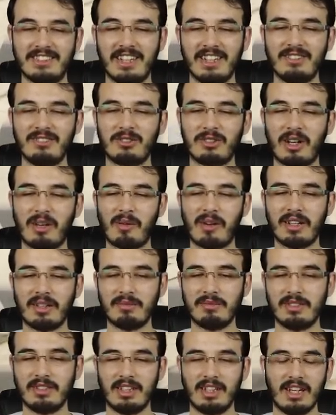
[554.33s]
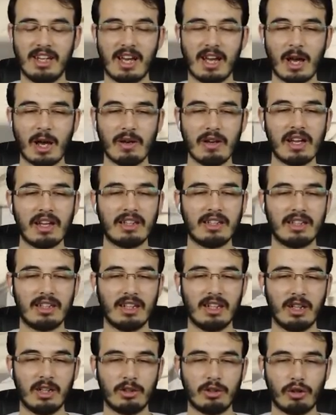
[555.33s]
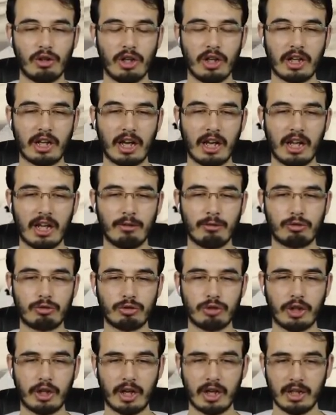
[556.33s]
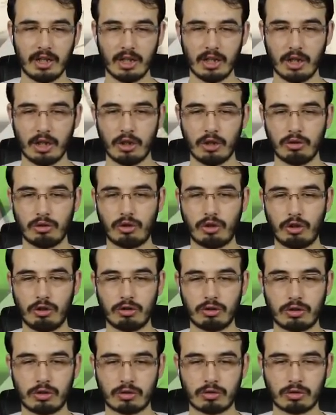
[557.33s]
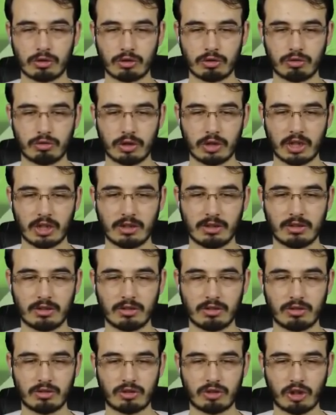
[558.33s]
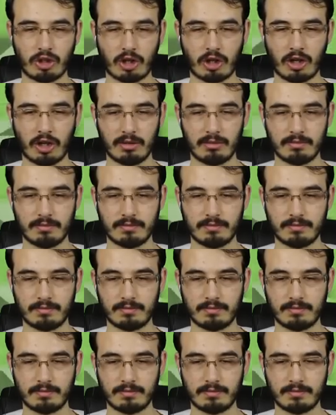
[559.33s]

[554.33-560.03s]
Seni vuramadım. Evet. Şöyle gelelim şuraya. Göldükten sonra şunlara çakalım.